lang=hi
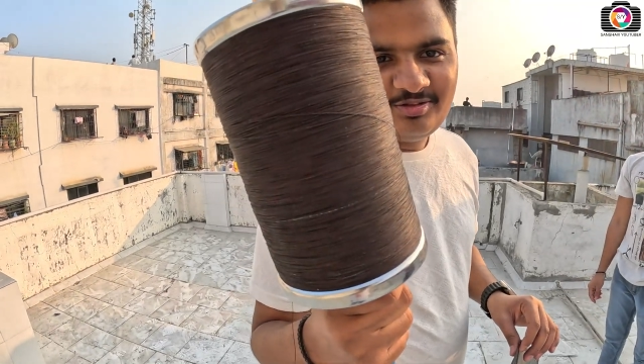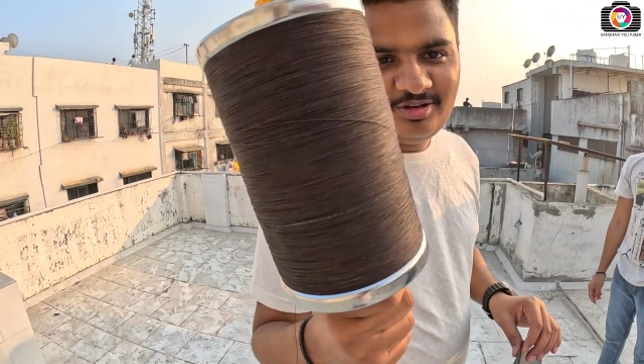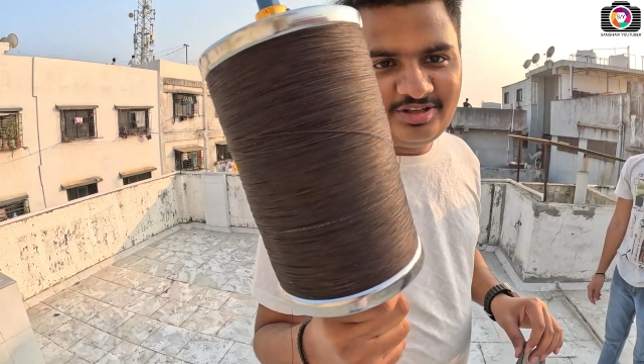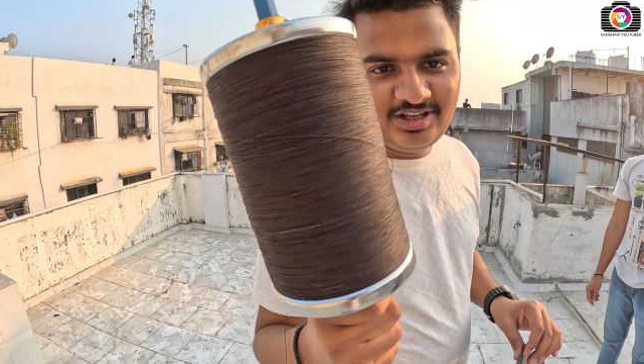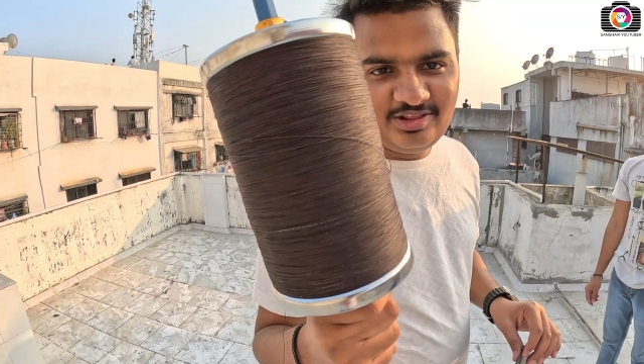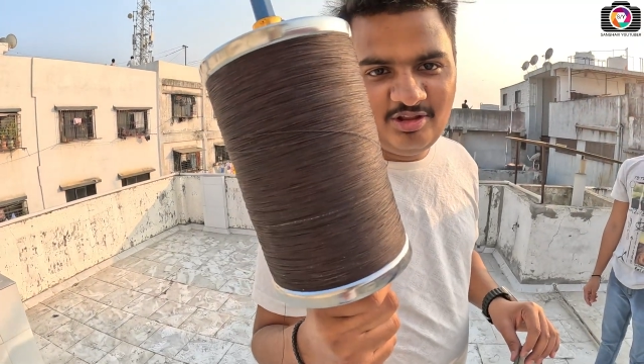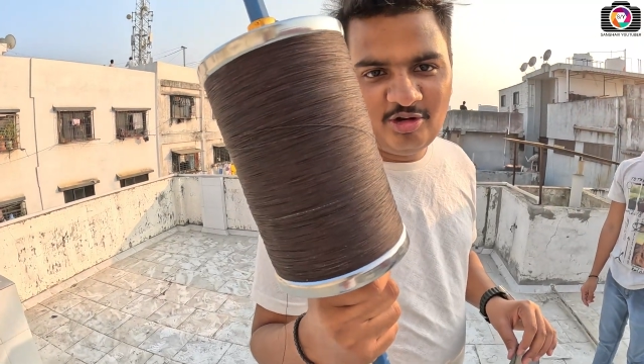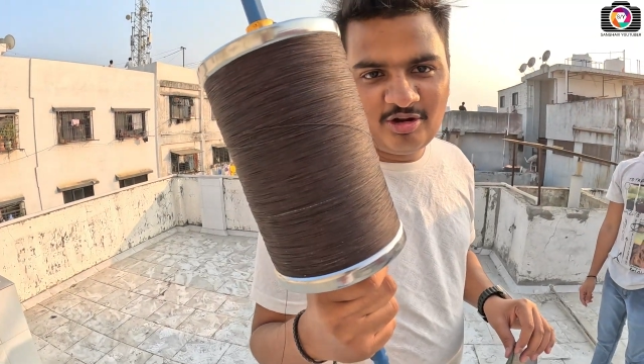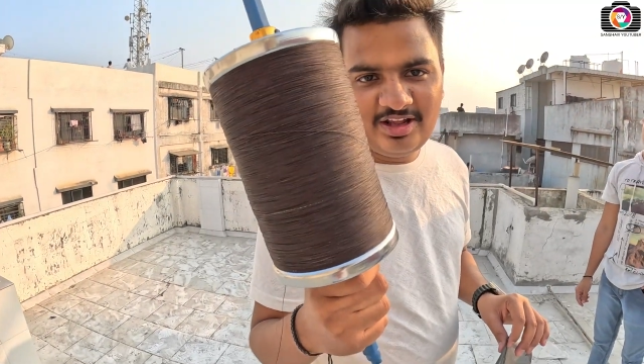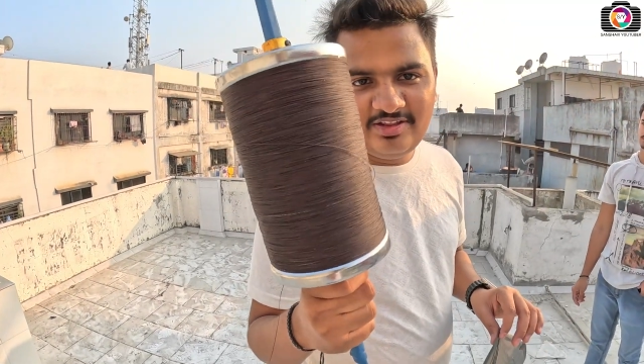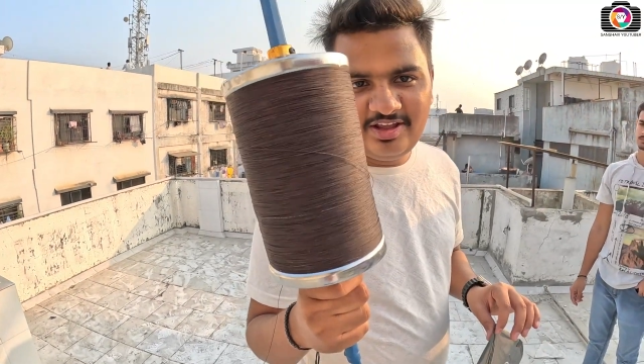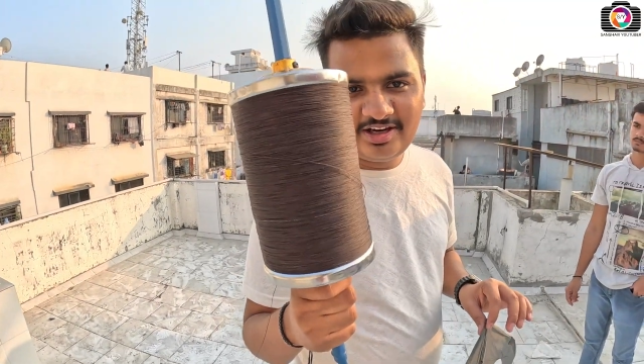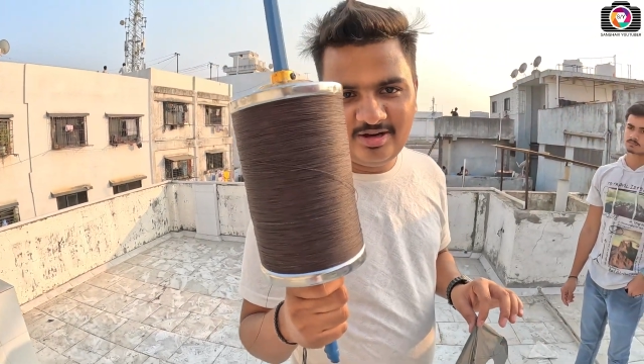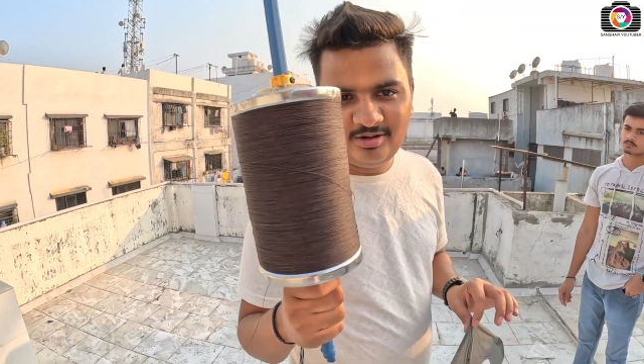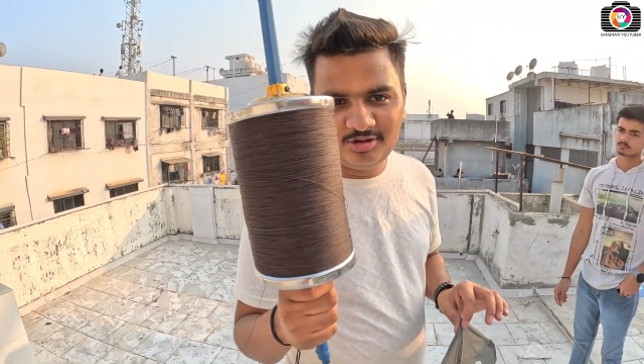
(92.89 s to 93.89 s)
तो ये दौरा
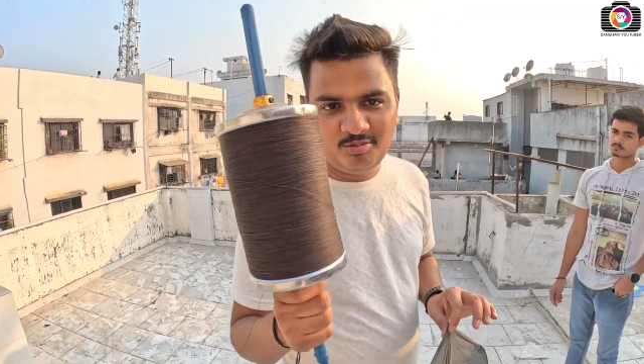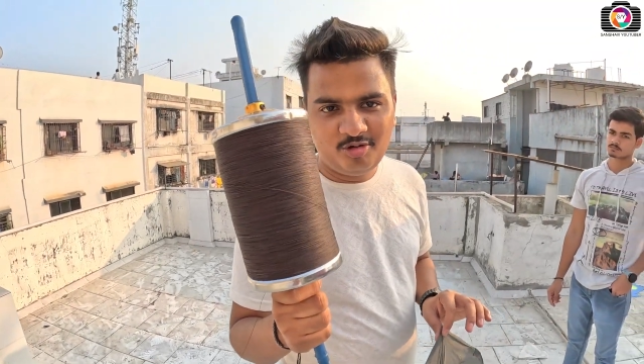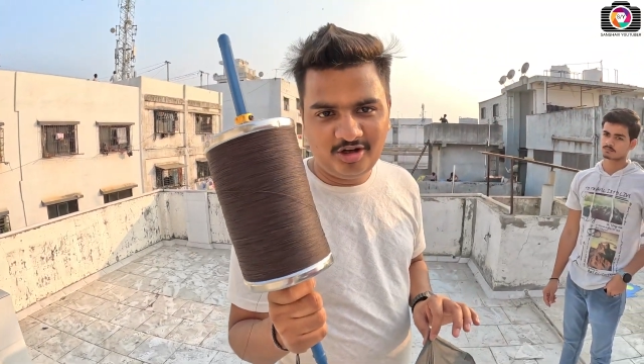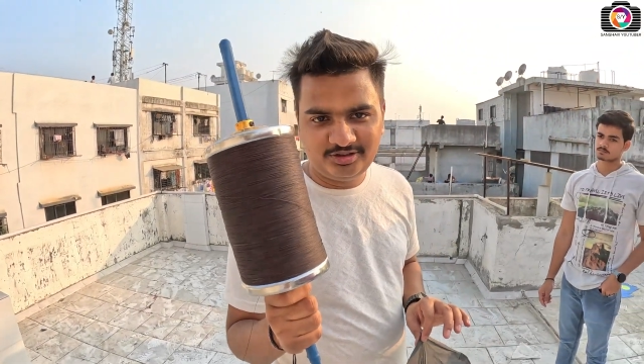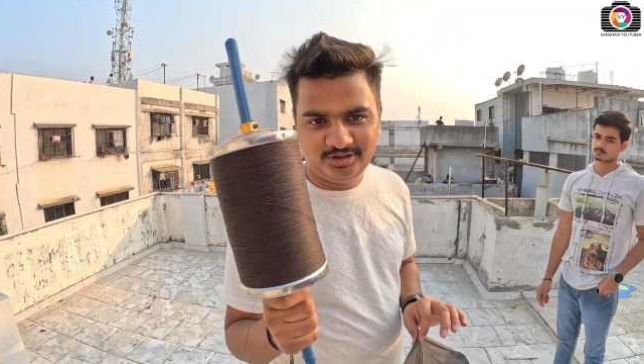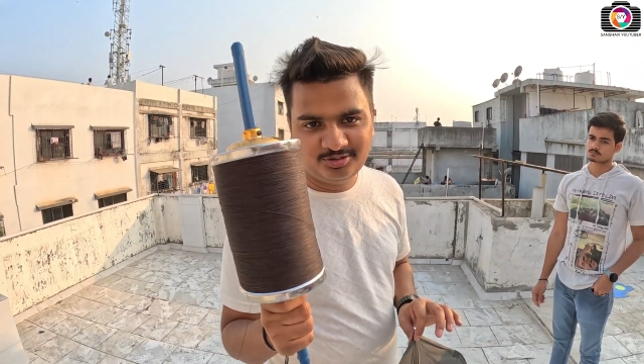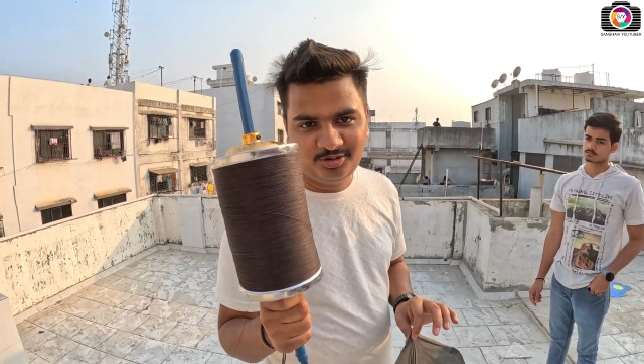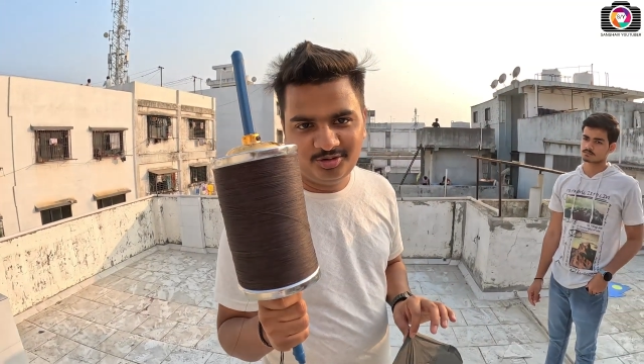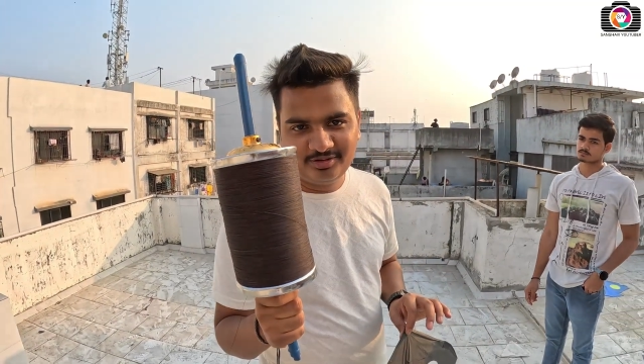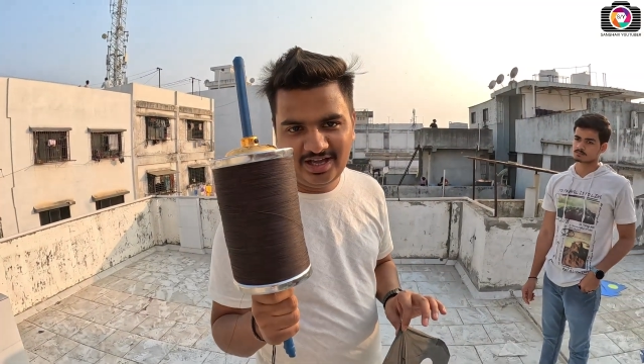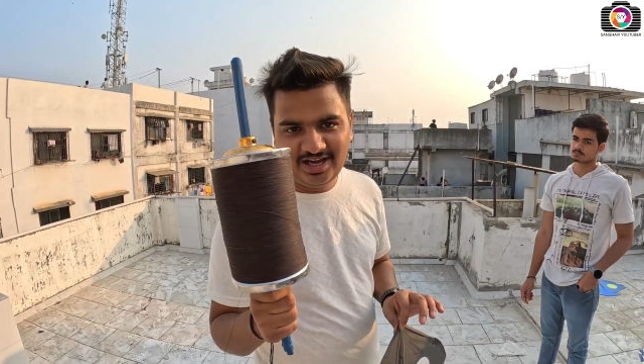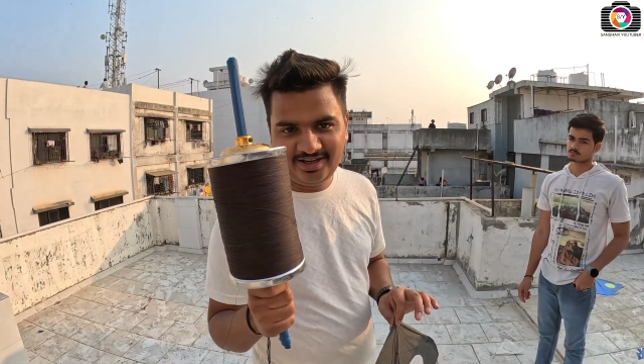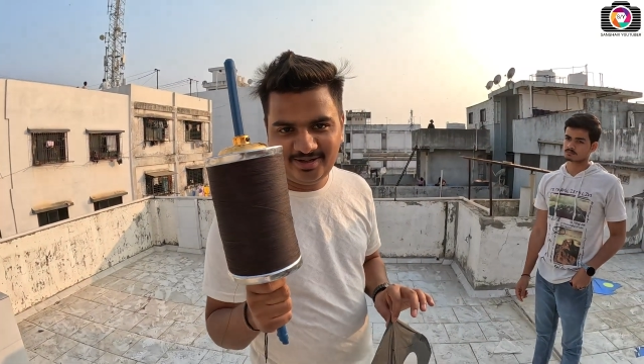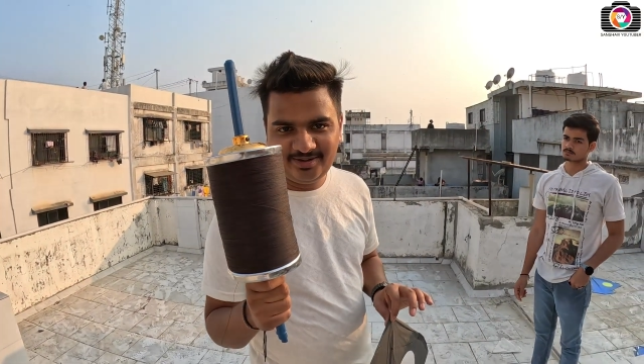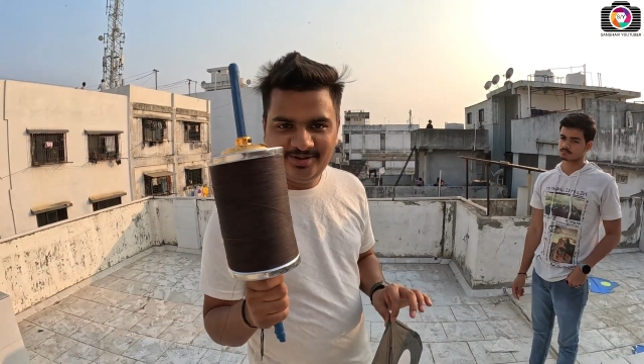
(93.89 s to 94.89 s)
देखने में तो बहुत ही
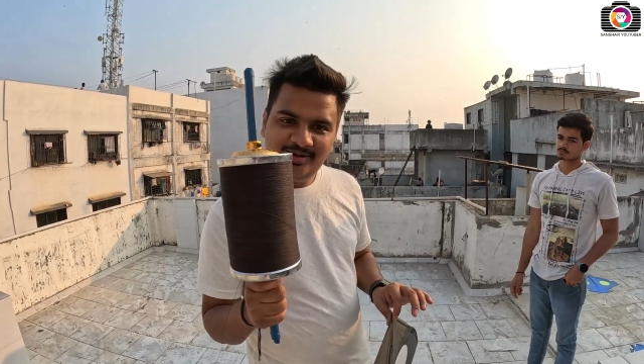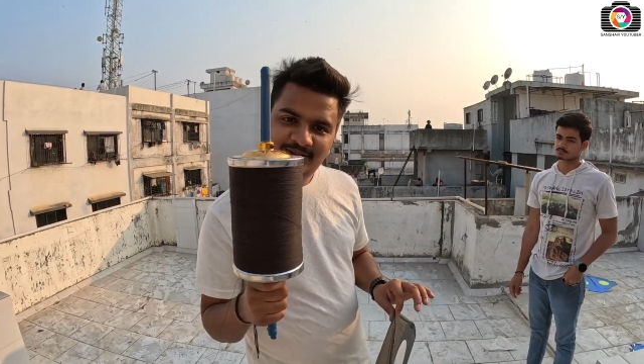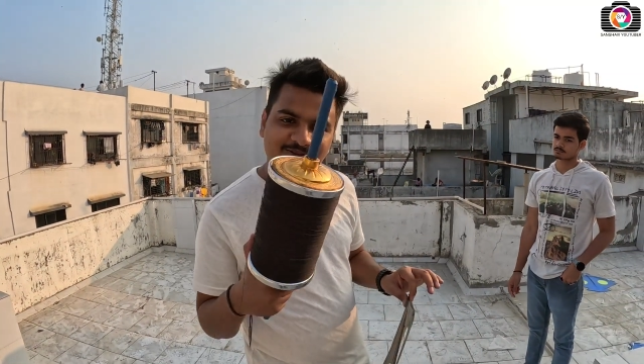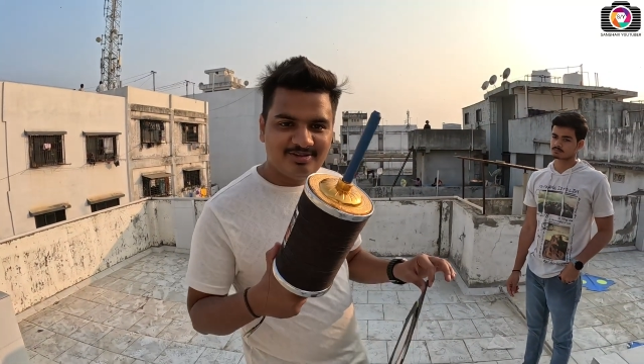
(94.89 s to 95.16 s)
ज़ोरदार है